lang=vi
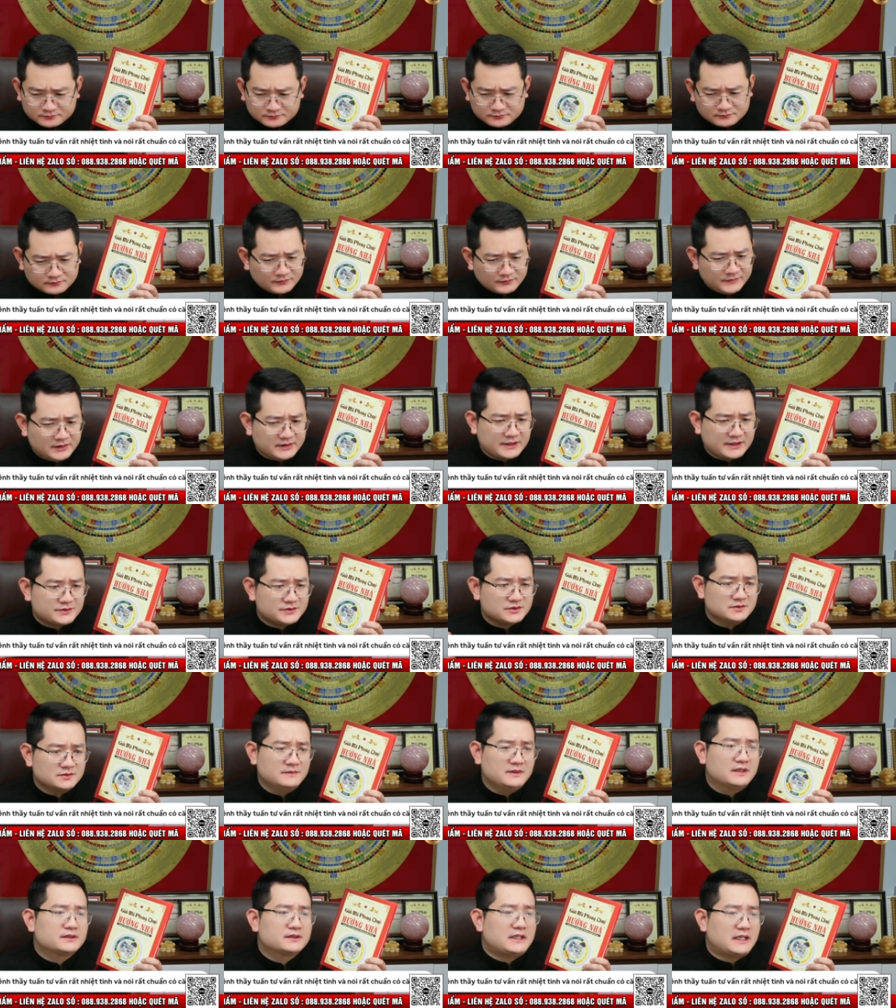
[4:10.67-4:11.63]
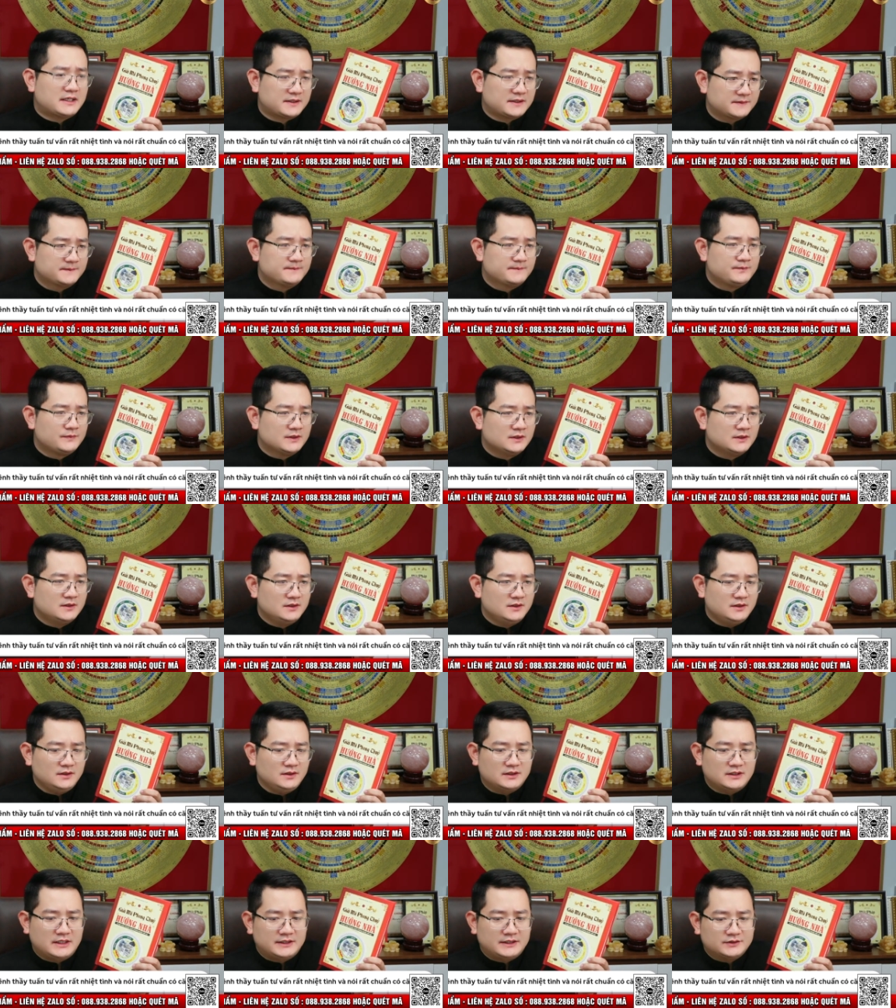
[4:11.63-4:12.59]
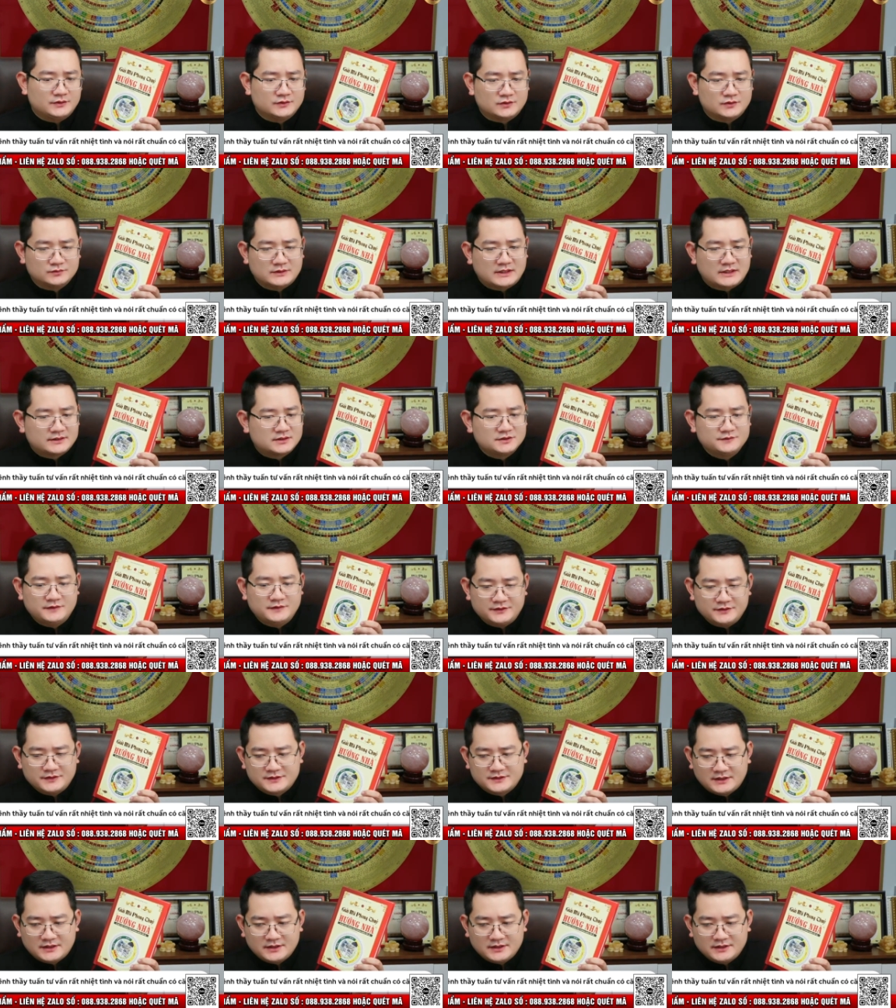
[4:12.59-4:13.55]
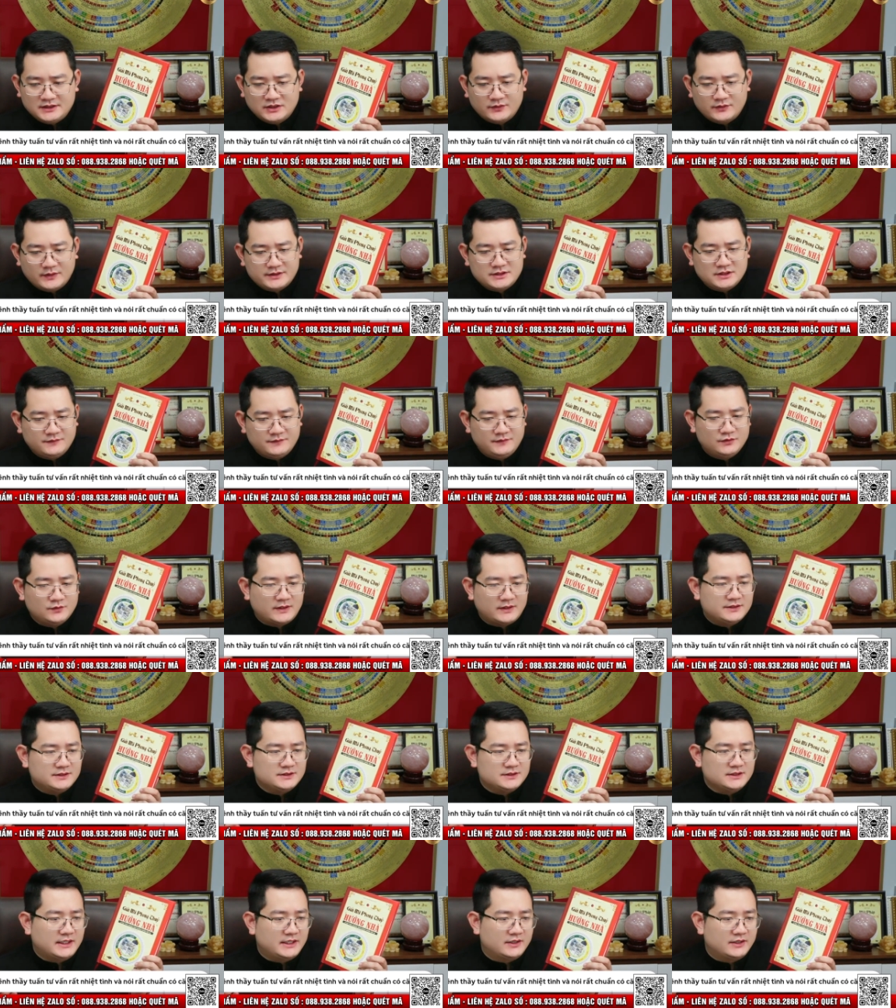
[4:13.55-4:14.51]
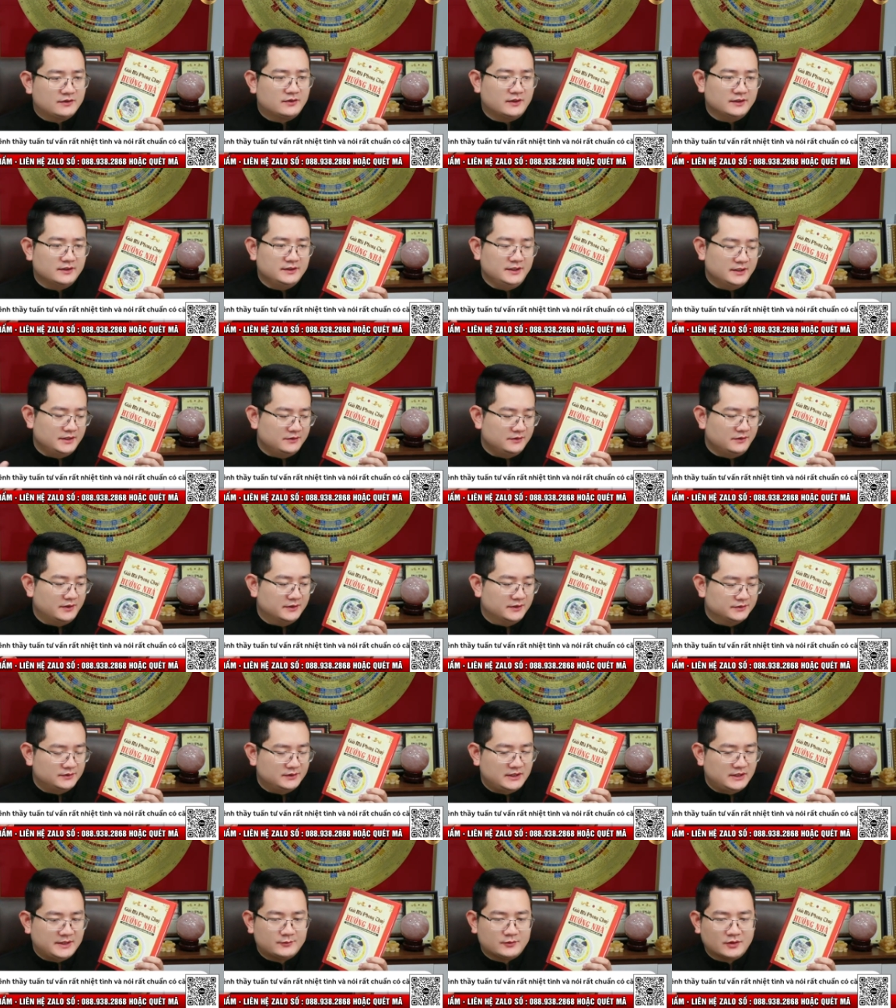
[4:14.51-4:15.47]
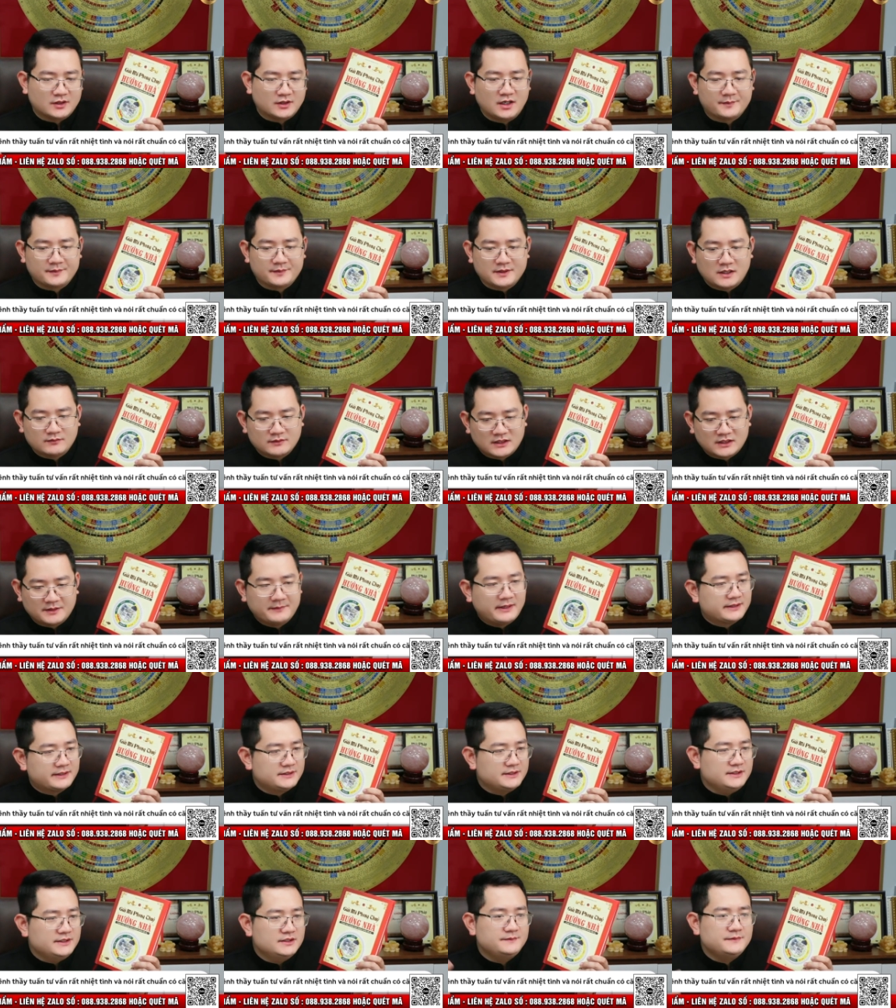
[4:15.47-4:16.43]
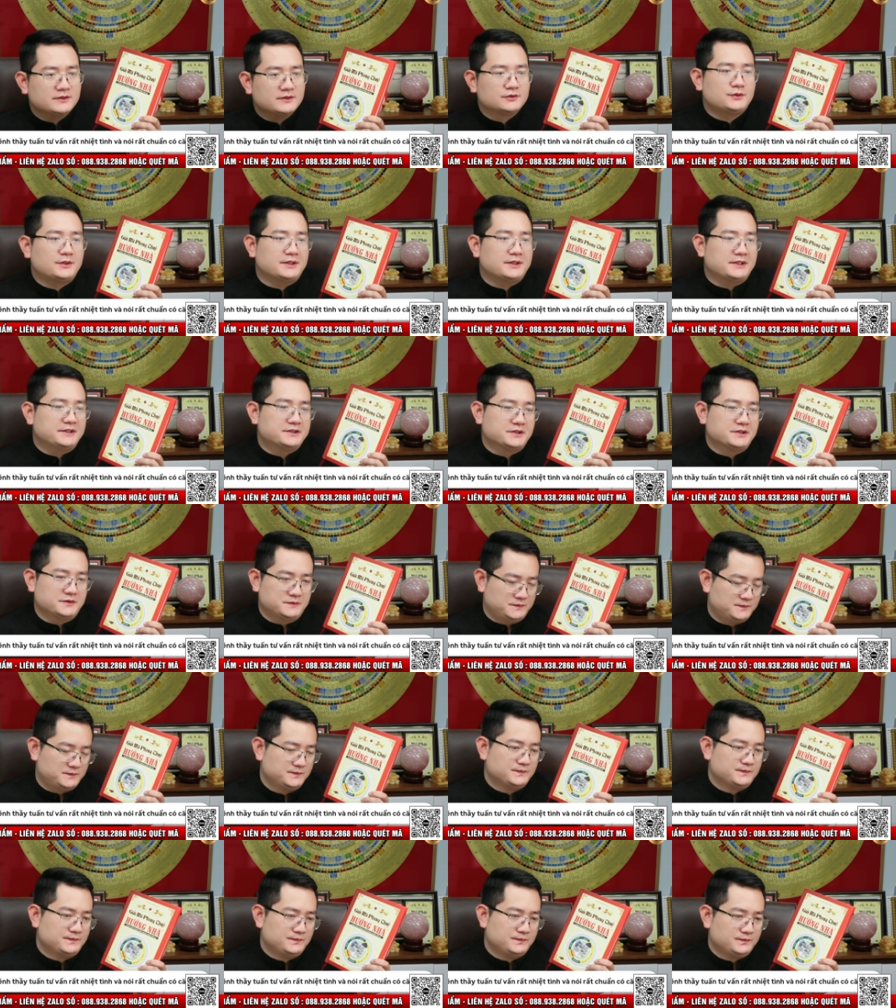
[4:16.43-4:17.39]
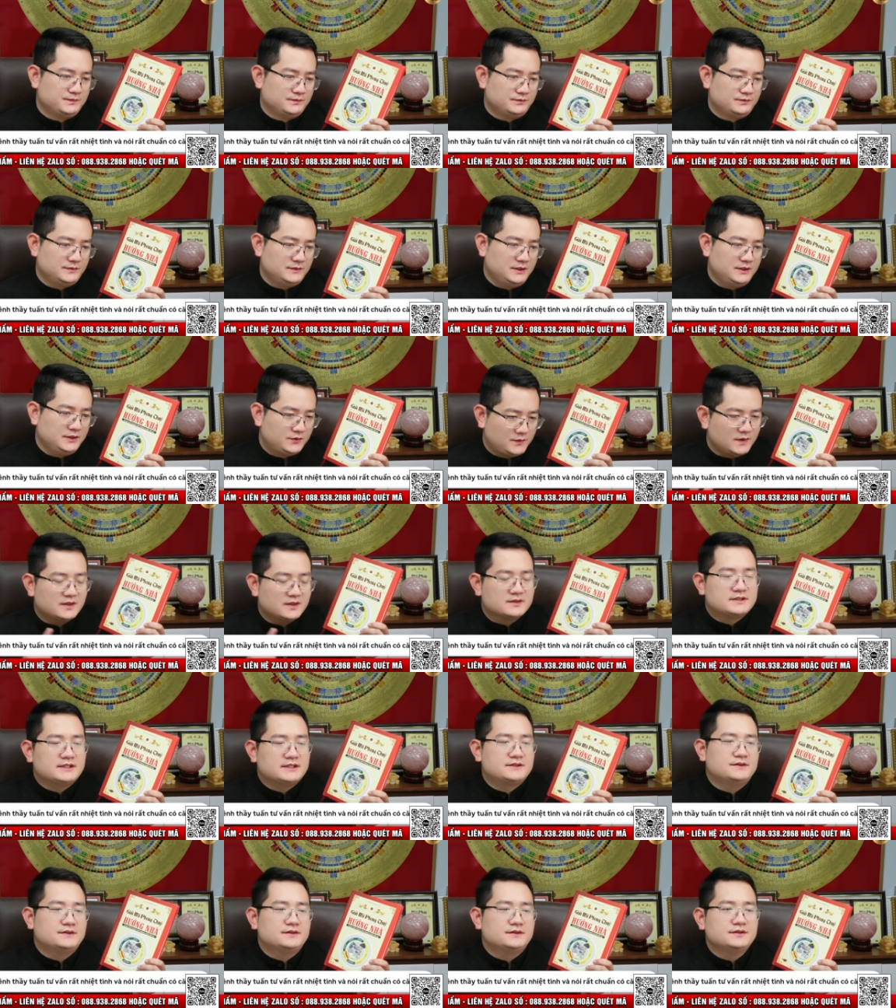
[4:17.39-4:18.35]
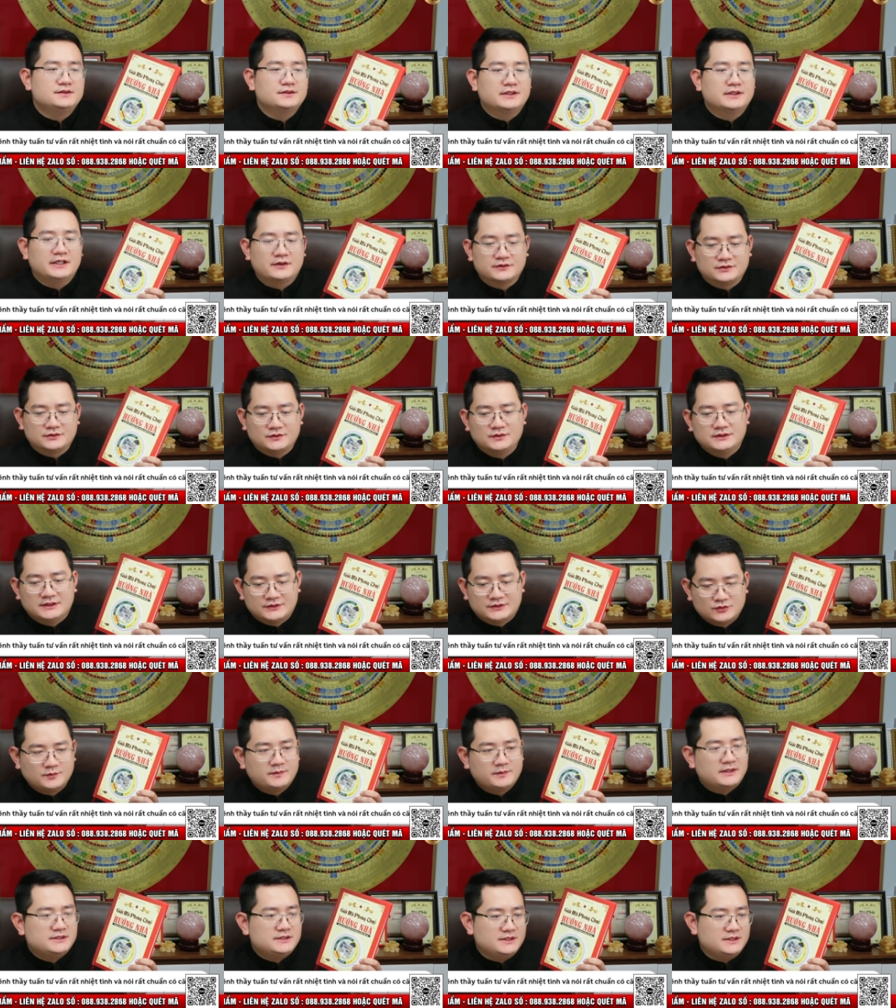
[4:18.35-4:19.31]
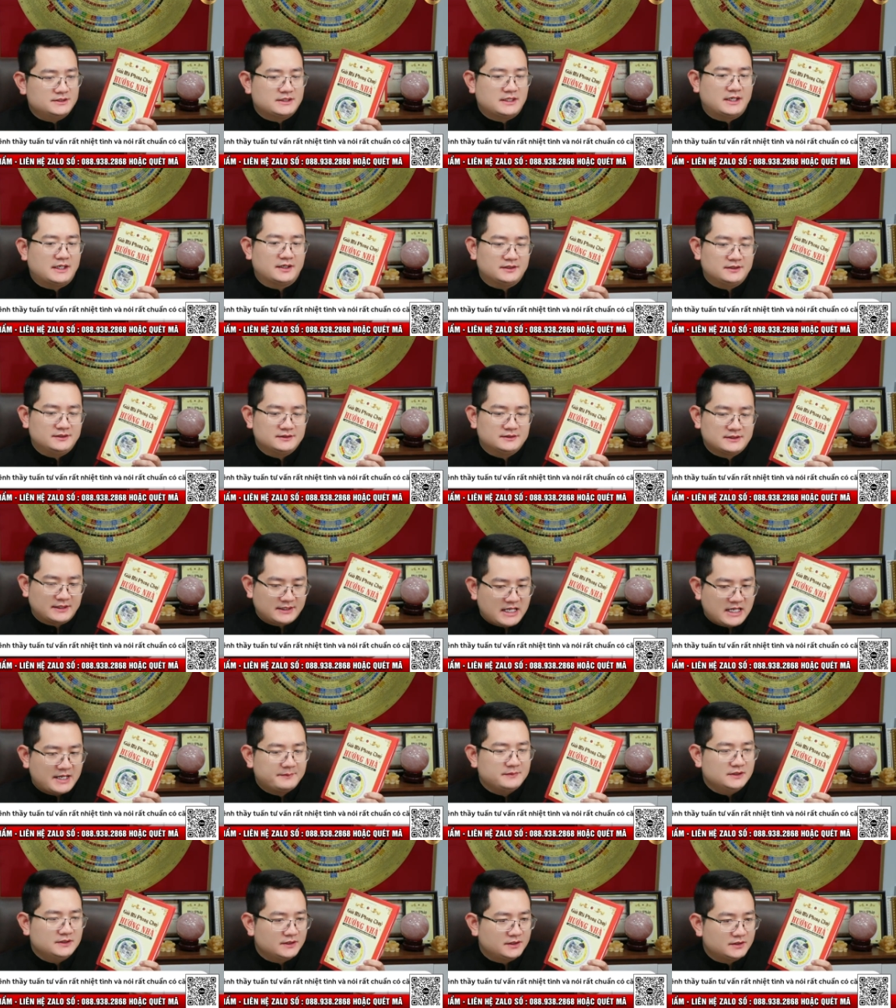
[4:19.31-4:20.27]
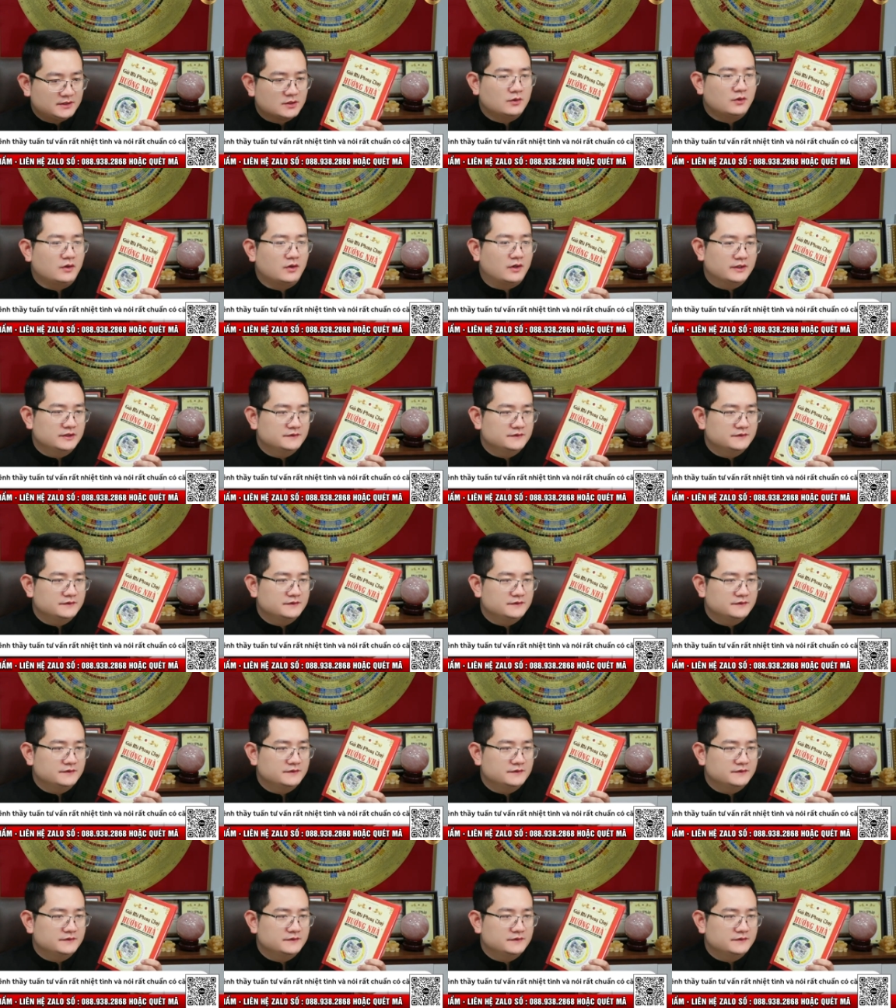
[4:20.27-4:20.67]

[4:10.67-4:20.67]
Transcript: những cái sự bế tắc hiện nay tôi cũng đang tư vấn rất là nhiều anh chị ví dụ anh chị hay gọi điện hỏi tôi em có hợp đồng này mày ký với thuận hay không thì quyển sách thứ tư này của tôi sẽ giúp anh chị giải giải đáp những cái câu hỏi